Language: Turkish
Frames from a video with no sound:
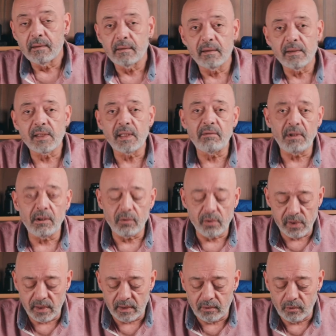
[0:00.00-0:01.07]
Sevgili
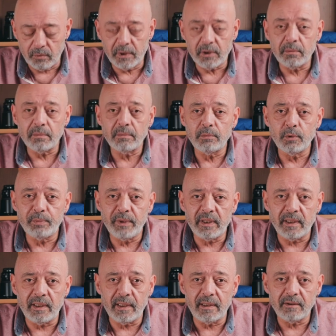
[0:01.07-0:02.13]
dostlar, umarım bu
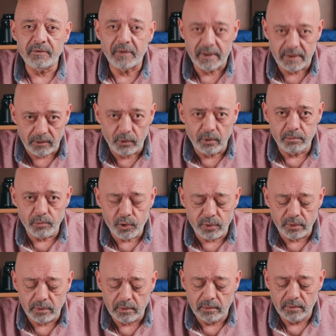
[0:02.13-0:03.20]
bilgiler faydalı
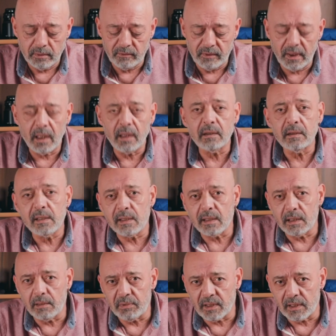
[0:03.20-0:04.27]
olmuştur ve
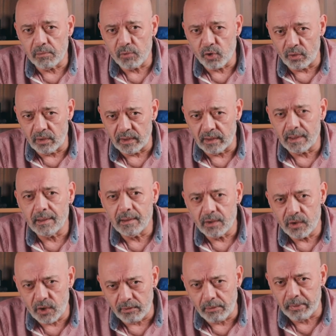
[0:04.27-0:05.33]
aklınızdaki bir takım sorulara da
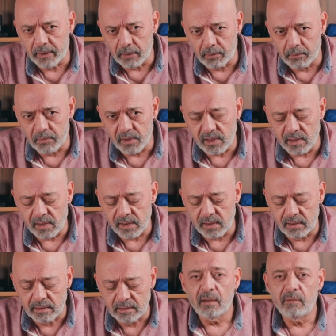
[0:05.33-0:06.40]
cevap
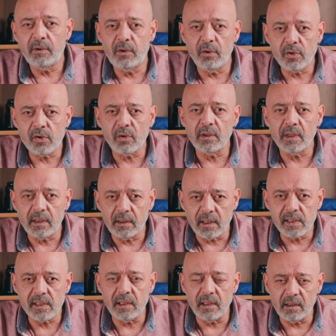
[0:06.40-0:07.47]
alabilmişsinizdir. Videoyu sonuna kadar
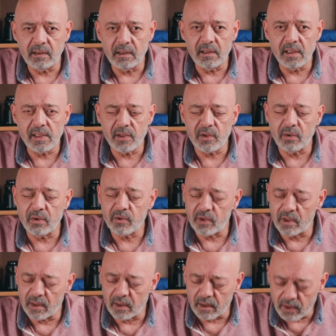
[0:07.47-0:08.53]
seyrettiğiniz için
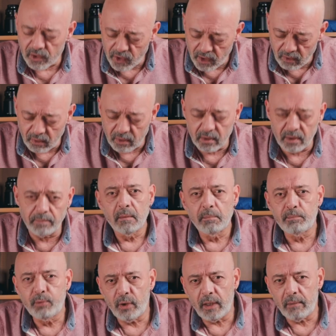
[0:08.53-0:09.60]
öncelikle teşekkür ederim.
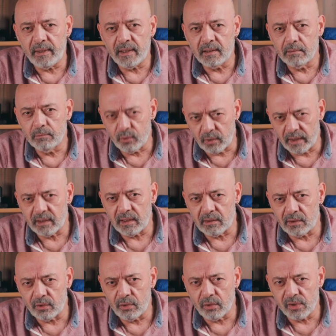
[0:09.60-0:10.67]
Bu emek bunu hak
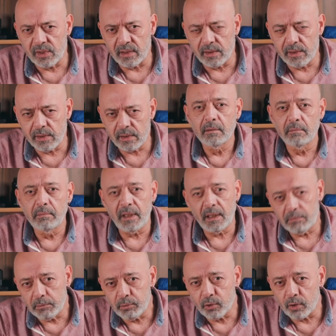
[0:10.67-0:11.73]
etti diyorsanız
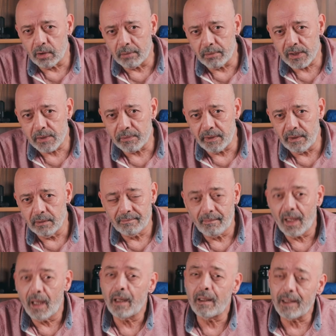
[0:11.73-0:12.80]
beğenme butonuna basmayı,
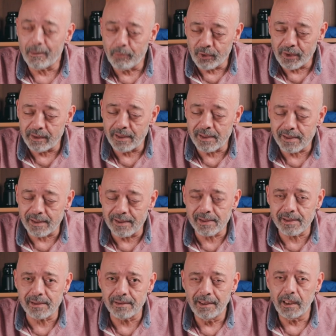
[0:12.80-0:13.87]
hala abone
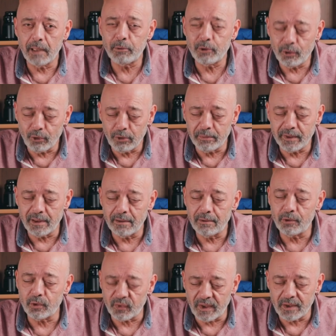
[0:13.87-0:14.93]
değilseniz abone olmayı
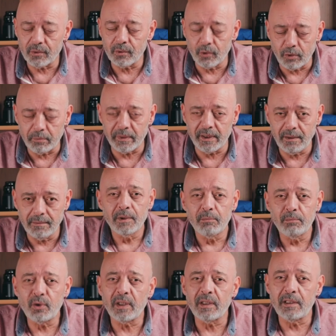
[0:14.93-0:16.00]
lütfen unutmayın. Bu
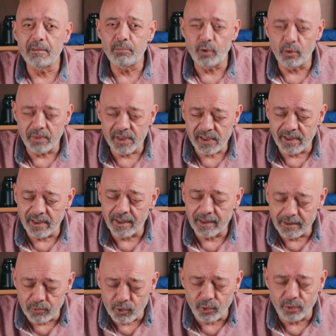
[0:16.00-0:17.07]
kanalın büyümesine
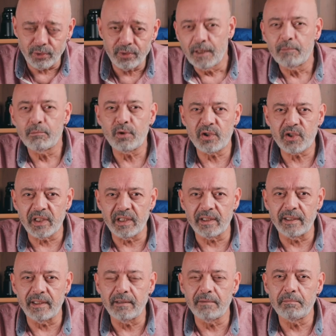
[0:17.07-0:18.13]
yardımcı olur. Bu
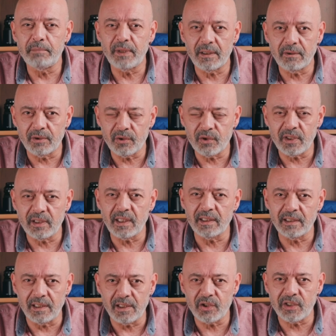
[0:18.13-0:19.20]
içeriklerin bir an önce daha
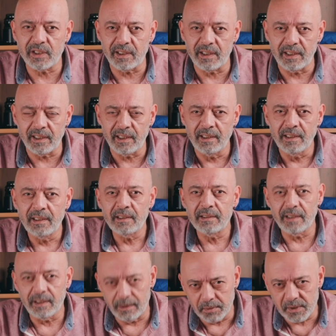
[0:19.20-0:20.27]
geniş kitlelere
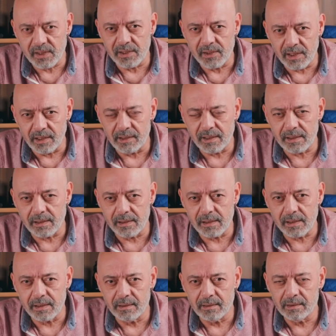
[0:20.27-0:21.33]
yayılmasını
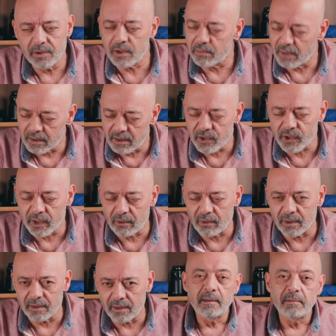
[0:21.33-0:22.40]
sağlarsınız. Şimdiden teşekkür
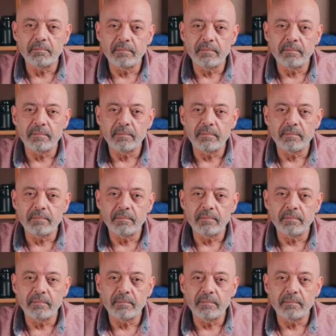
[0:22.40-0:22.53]
ederim.